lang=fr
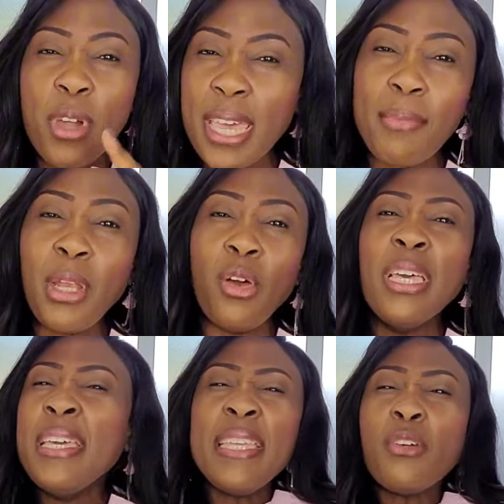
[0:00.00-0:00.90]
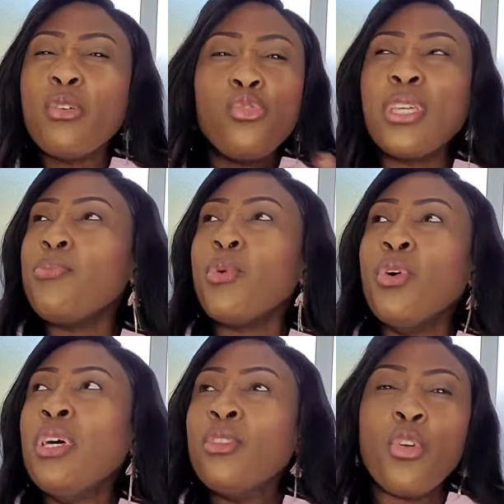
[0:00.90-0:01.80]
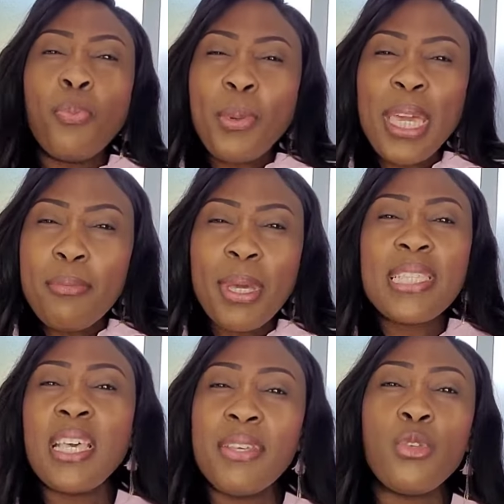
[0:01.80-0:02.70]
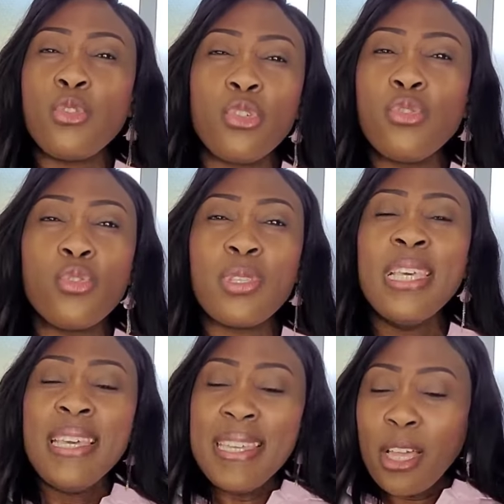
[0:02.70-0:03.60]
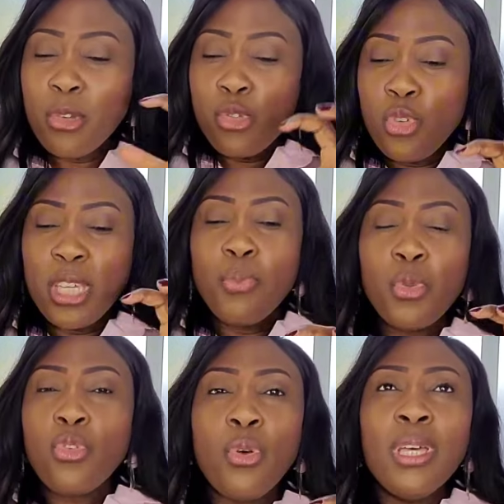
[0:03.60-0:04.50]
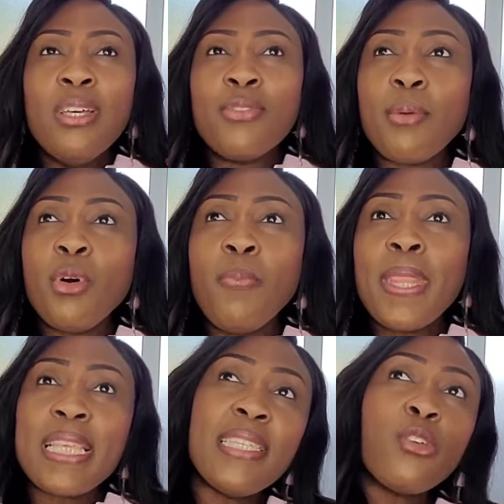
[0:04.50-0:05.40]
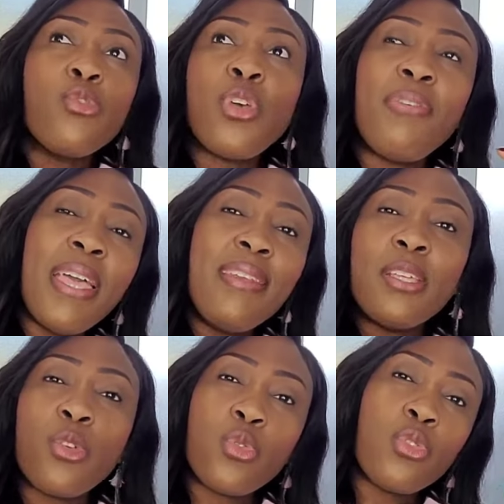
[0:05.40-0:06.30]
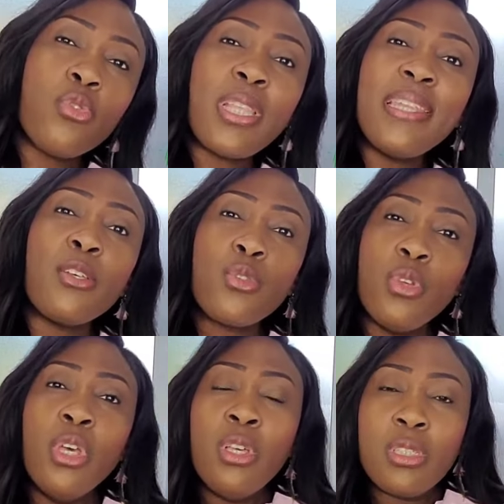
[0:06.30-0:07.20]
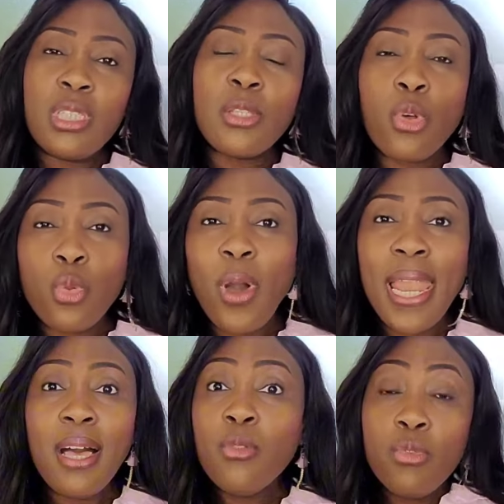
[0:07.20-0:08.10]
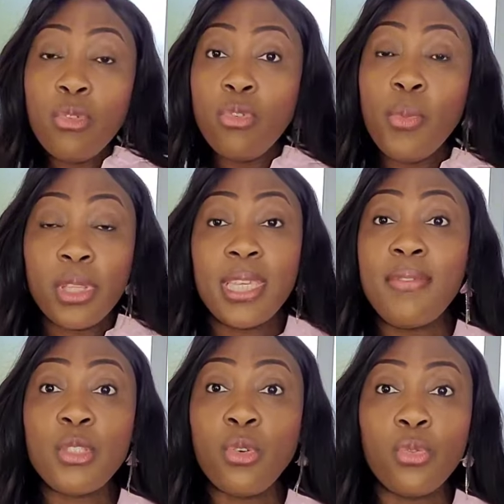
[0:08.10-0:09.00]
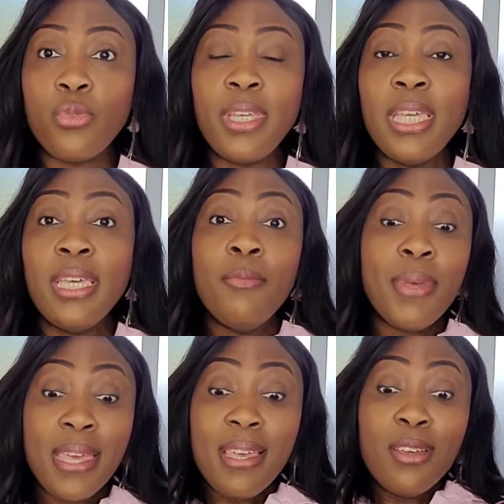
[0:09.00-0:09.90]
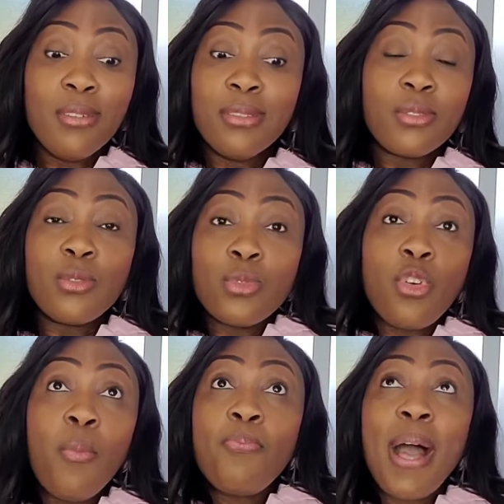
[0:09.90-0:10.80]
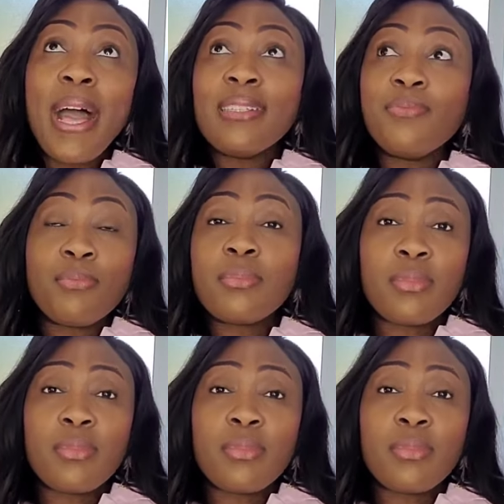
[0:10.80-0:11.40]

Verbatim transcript: aucun malheur. Il n'y a que Dieu qui peut te préserver de ce genre de choses. Il n'y a que Dieu qui peut te vraiment... C'est-à-dire que tu avais l'intention d'aller dans ce, cet endroit-là où le, meurtrier va se retrouver, mais comme par